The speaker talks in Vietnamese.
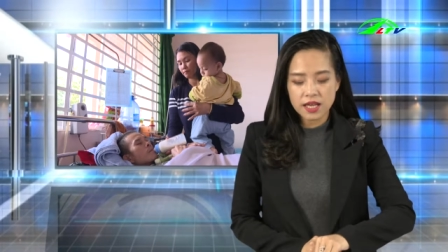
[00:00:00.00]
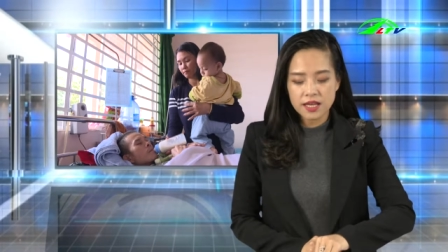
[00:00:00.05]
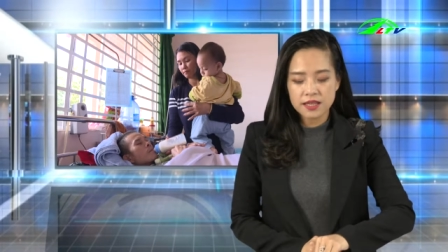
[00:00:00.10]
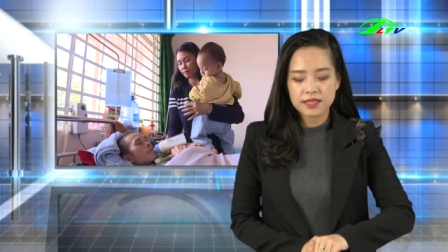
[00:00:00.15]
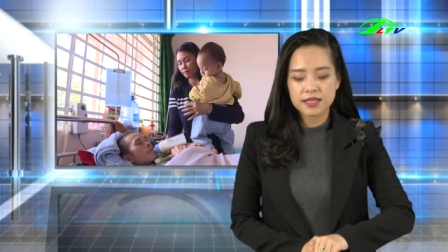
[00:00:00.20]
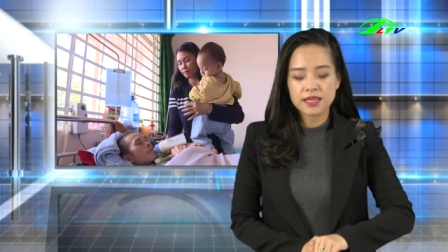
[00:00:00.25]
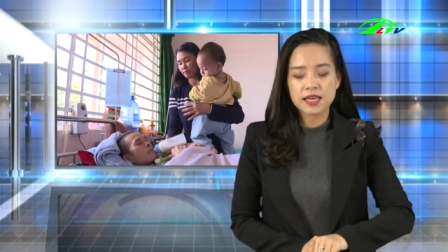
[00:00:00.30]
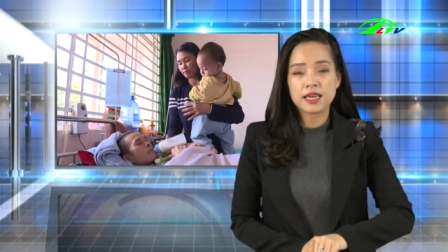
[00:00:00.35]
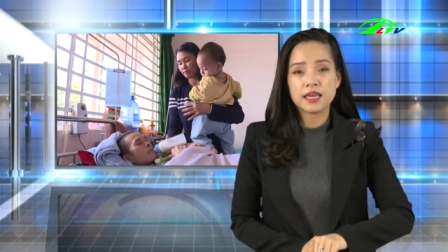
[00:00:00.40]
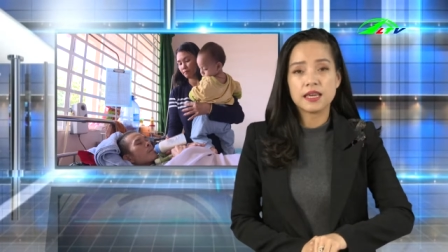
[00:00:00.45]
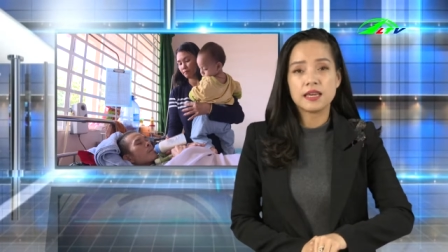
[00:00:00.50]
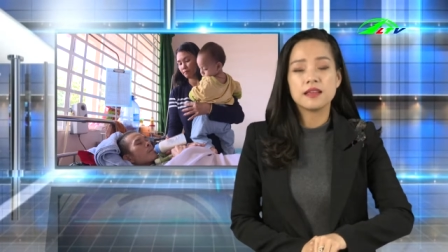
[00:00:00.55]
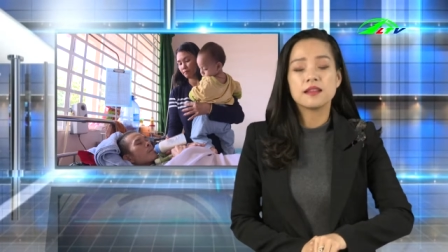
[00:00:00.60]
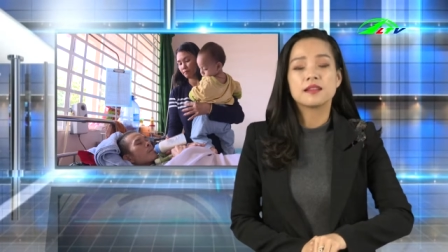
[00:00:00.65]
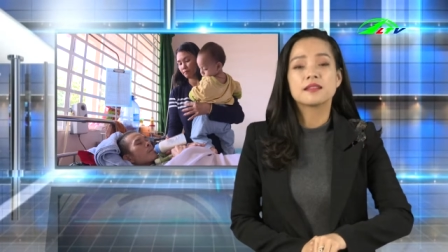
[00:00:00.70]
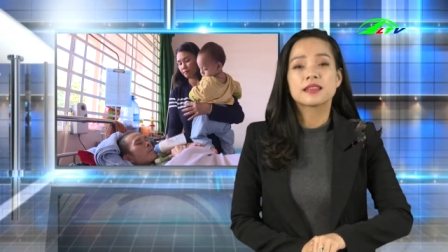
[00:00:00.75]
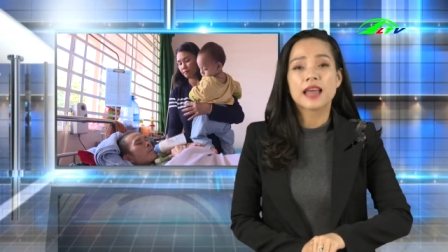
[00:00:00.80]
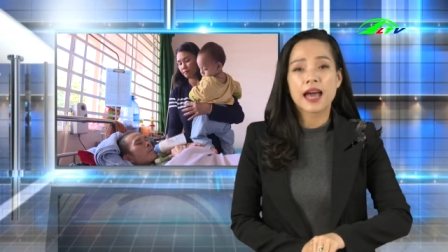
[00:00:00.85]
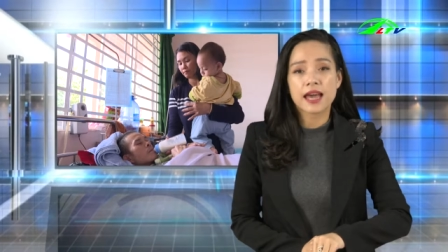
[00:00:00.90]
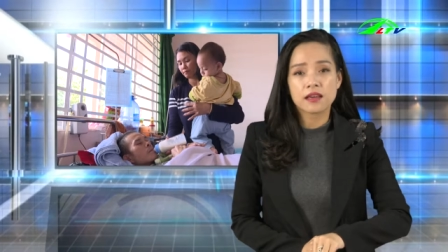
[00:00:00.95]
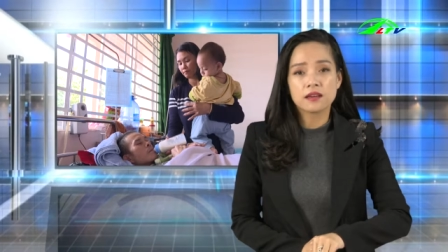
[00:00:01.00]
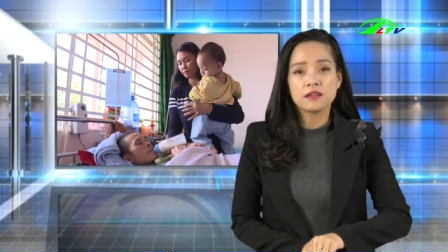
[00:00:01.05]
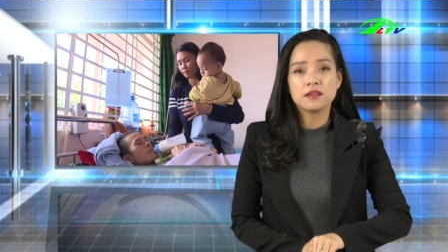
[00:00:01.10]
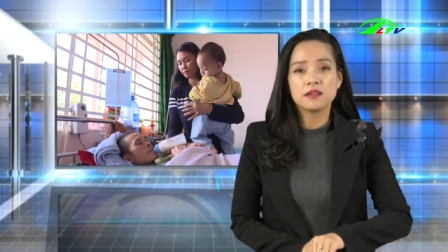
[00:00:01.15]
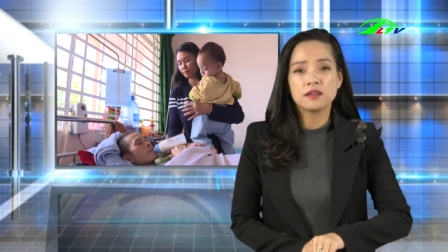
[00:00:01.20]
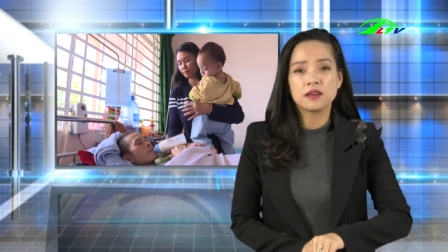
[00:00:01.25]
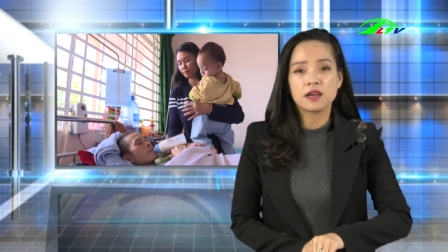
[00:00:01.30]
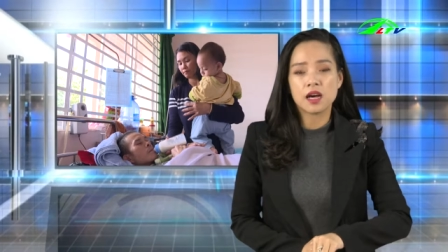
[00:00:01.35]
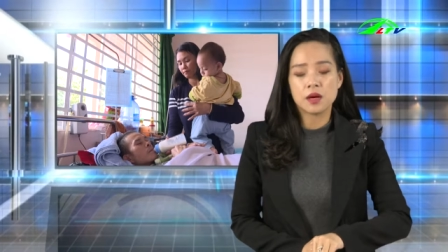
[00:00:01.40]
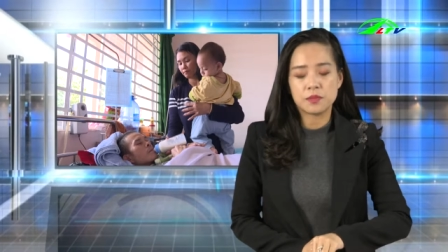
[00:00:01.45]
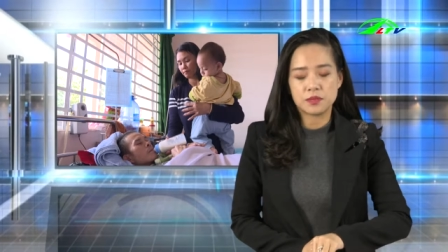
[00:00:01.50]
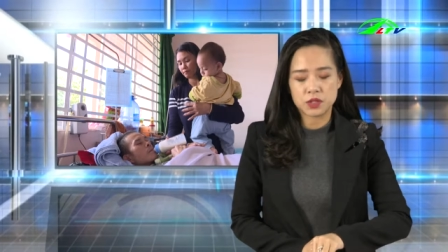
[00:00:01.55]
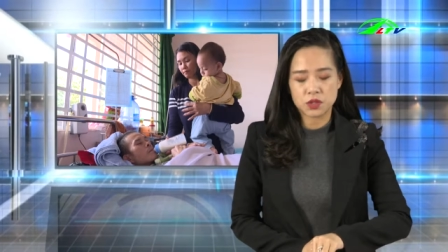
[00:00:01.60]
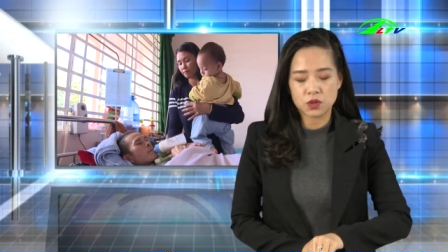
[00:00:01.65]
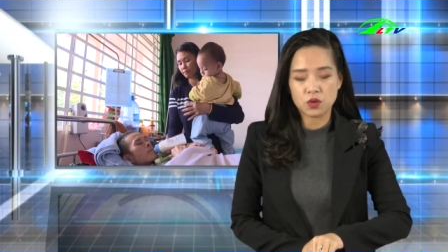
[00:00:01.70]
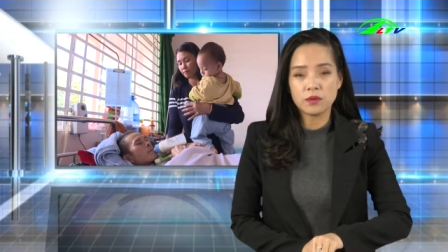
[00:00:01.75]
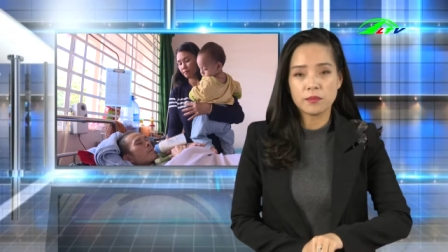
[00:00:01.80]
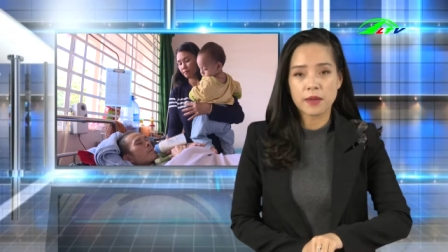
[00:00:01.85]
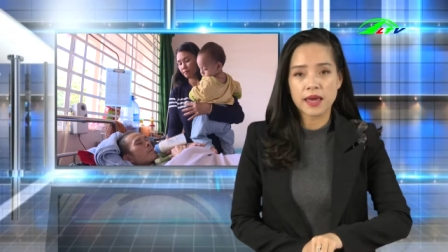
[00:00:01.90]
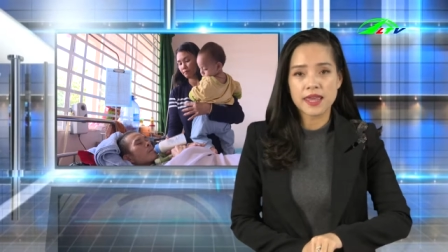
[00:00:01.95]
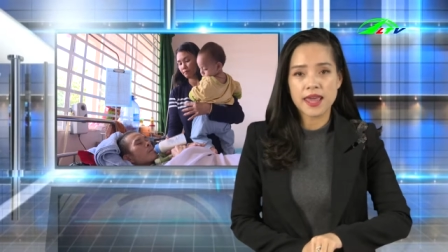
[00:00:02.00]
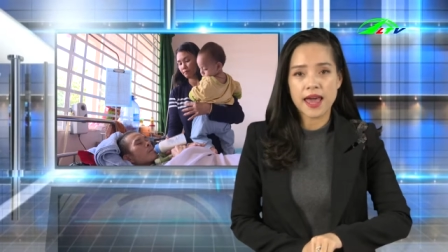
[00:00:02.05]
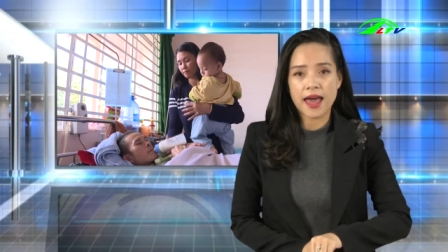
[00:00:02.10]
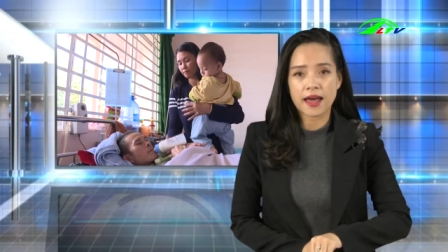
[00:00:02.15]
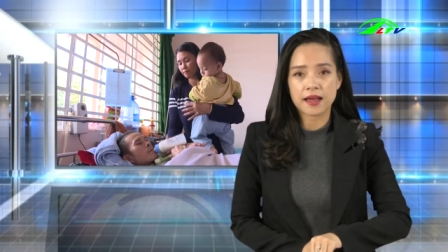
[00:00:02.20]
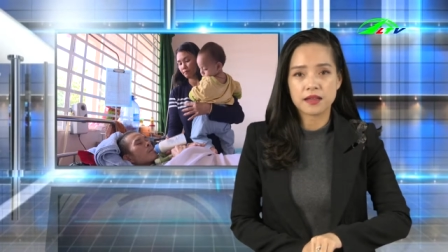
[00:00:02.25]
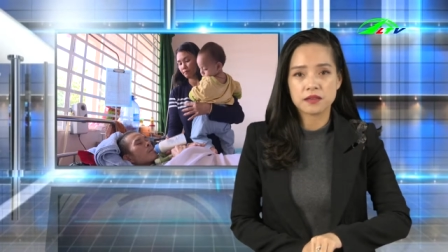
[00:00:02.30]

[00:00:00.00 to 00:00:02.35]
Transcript: khi tai ương ập xuống mái nhà.